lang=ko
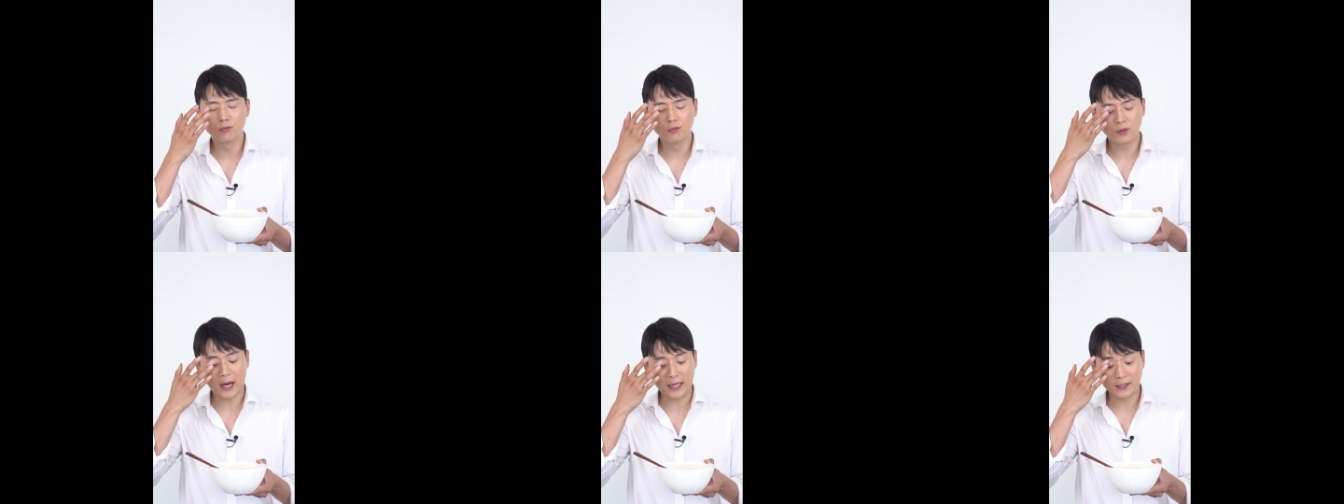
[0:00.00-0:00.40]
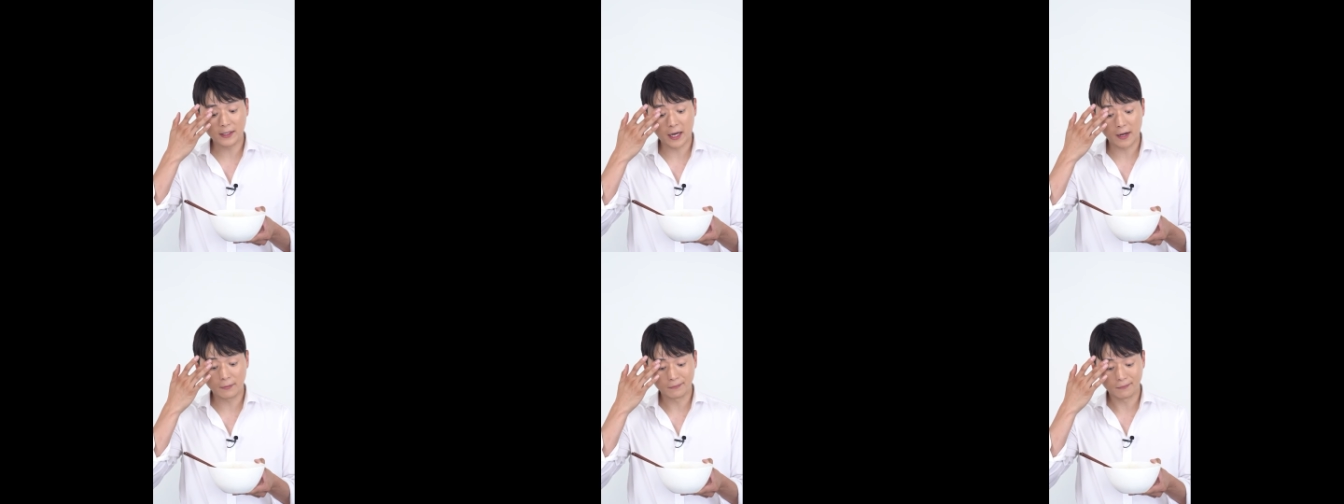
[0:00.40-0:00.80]
이건 국물
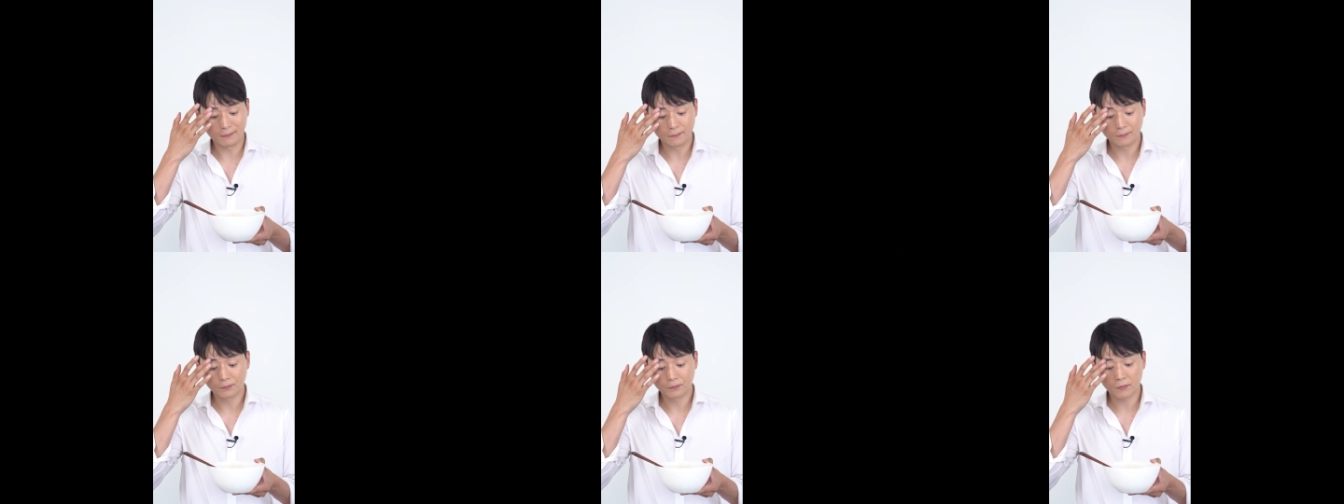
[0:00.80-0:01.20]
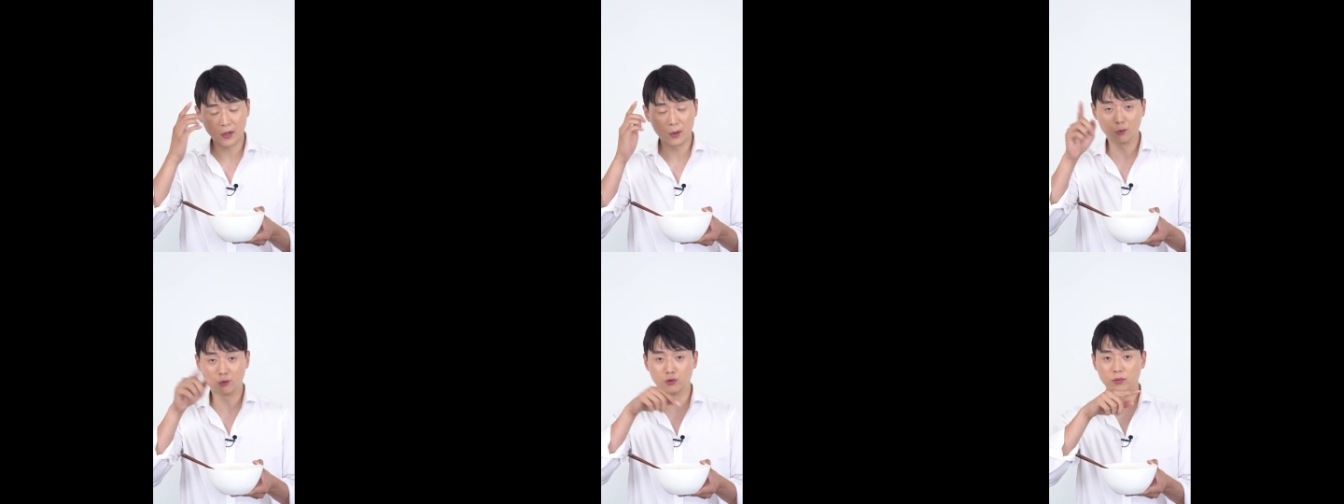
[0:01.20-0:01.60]
아니다.
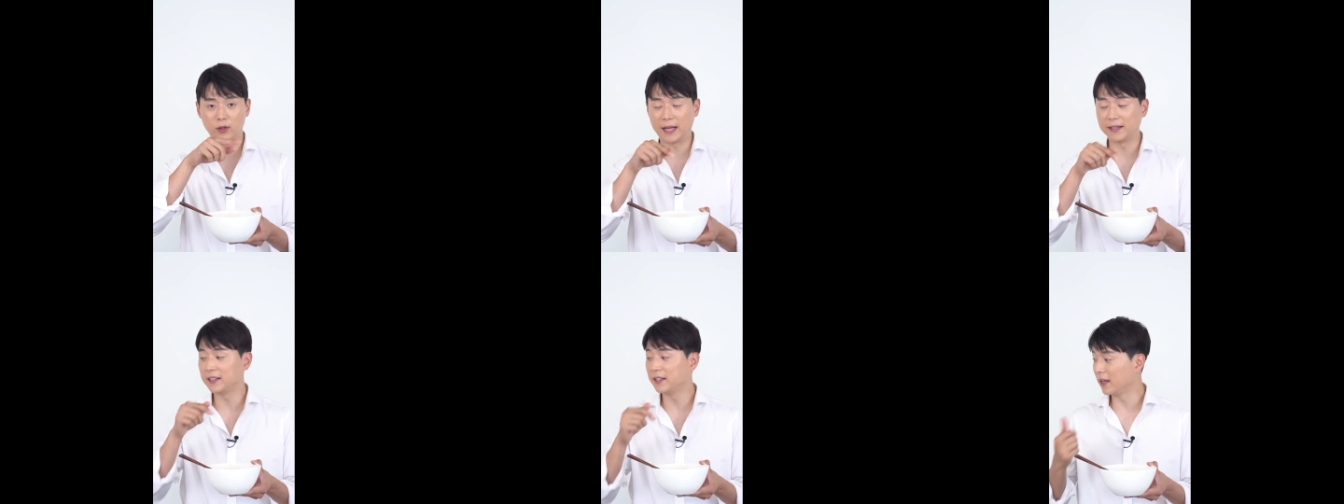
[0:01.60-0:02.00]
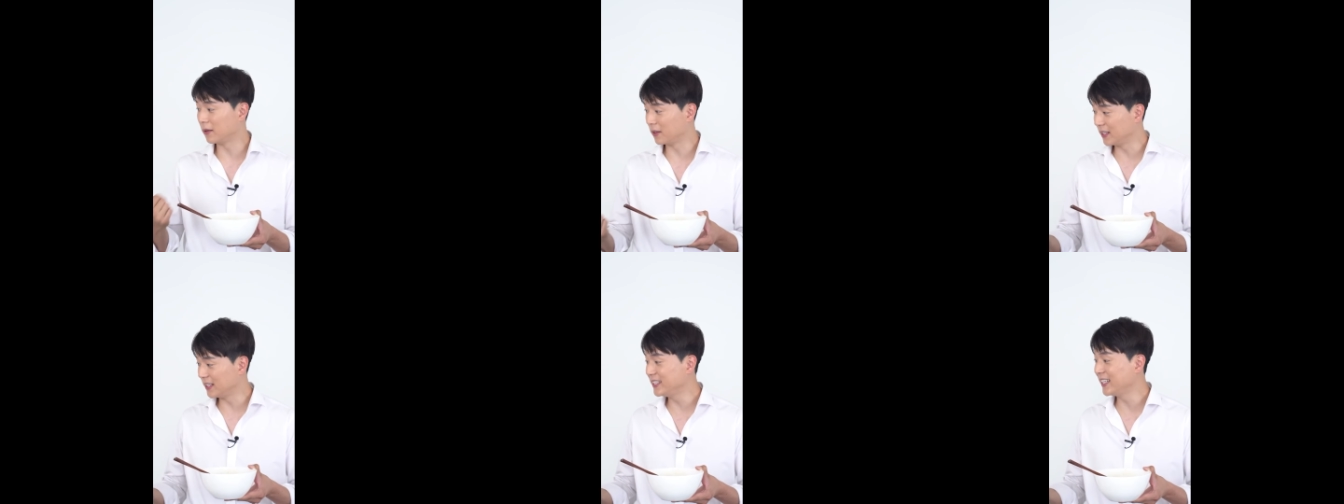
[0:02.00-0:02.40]
이건 국물
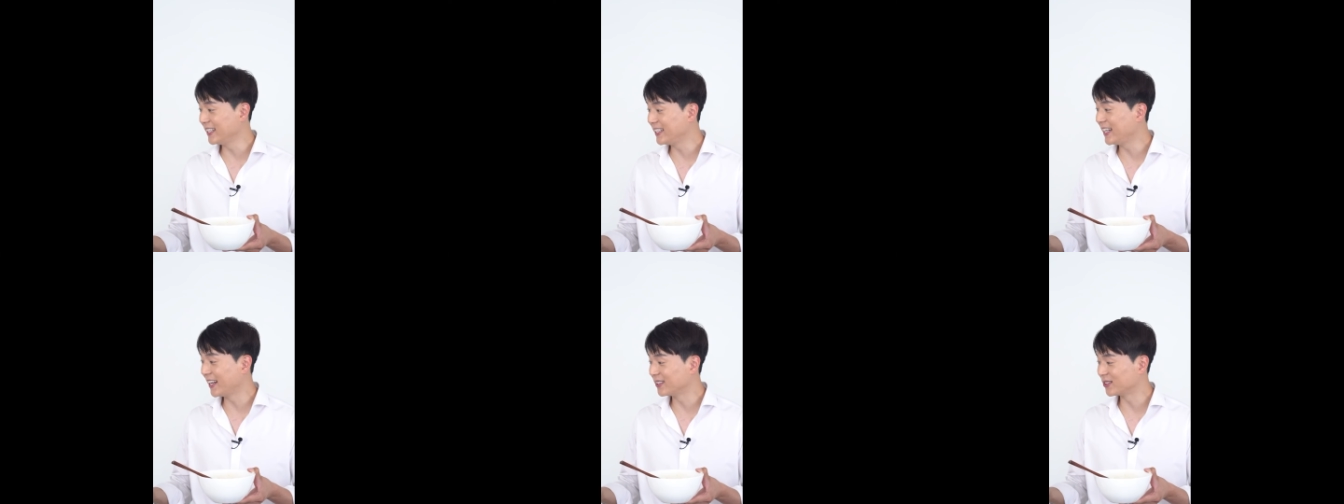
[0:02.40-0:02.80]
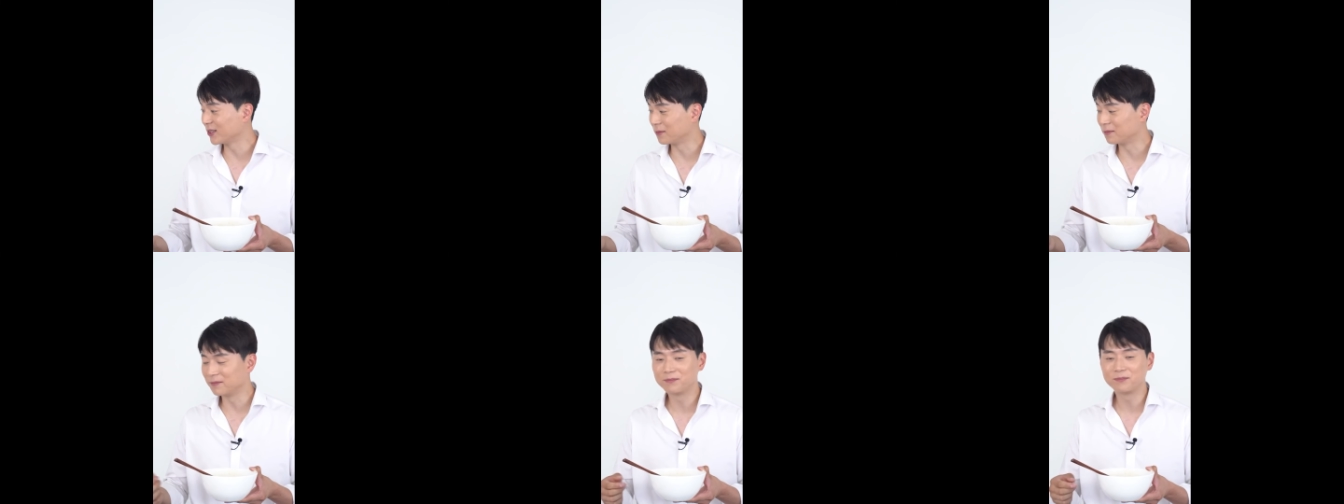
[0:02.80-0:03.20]
아니네. 이제 뭐예요? 이해했어.